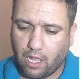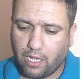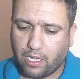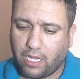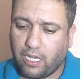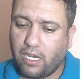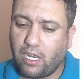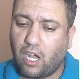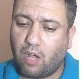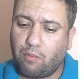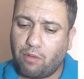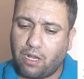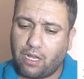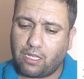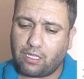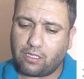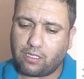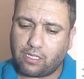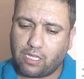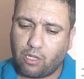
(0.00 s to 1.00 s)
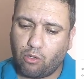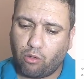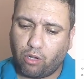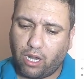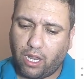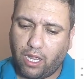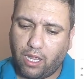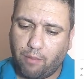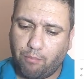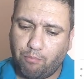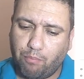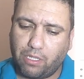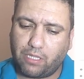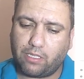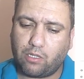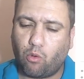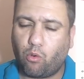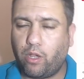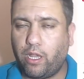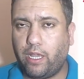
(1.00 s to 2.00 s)
كلاهما سيرحب
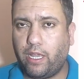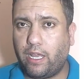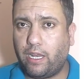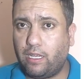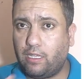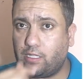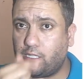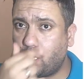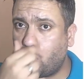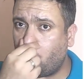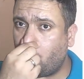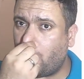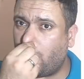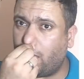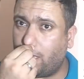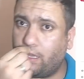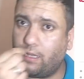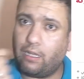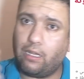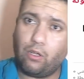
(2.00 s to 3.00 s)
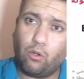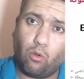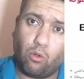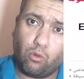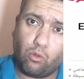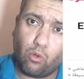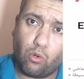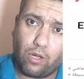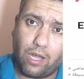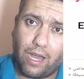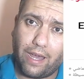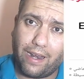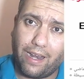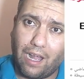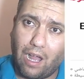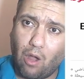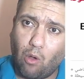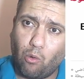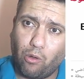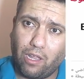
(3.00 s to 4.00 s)
بالتوقيع يعني سواء آه، غوندوغان
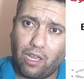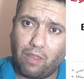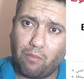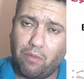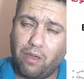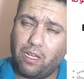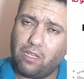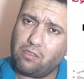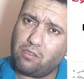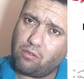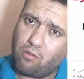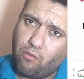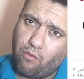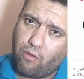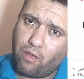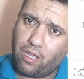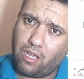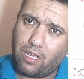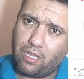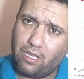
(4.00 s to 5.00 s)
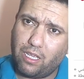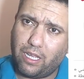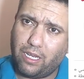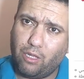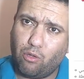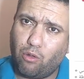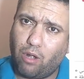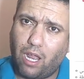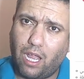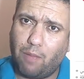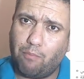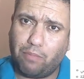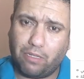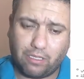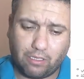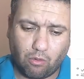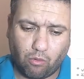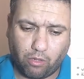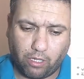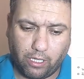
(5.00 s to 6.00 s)
أو رياض محرز سوف آه، يعني يرحب
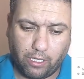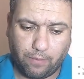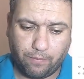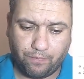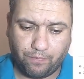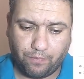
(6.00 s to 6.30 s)
بالتوقيع